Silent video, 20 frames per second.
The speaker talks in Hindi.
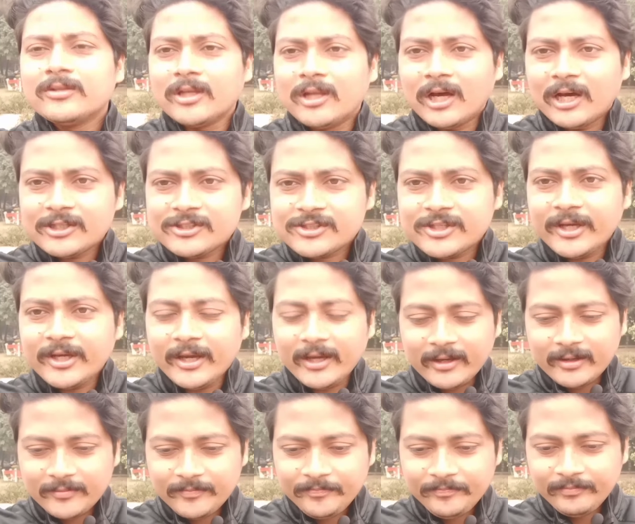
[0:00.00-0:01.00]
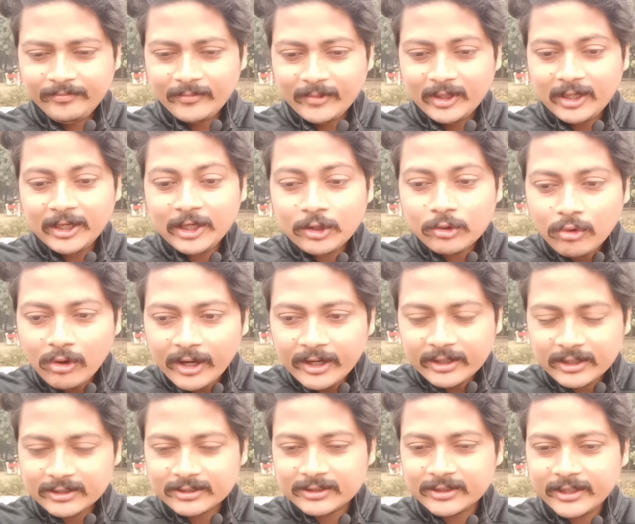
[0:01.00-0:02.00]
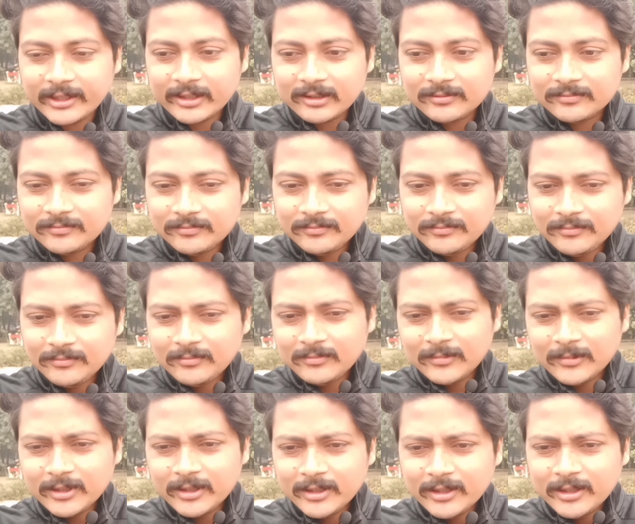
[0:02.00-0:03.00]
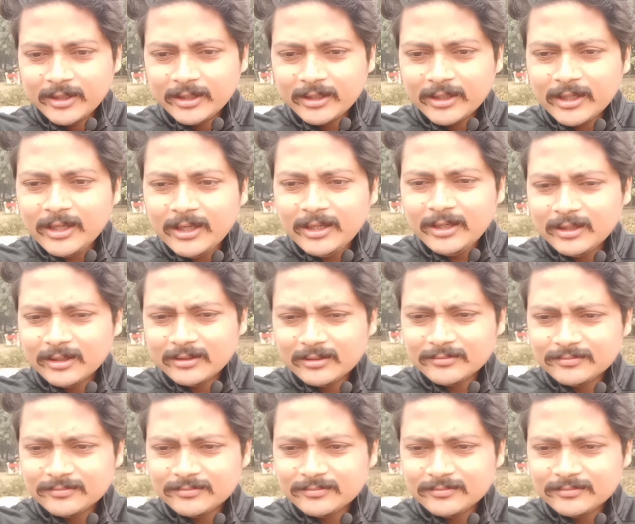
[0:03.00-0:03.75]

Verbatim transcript: तलाशते हैं इंक्वायर करते हैं कि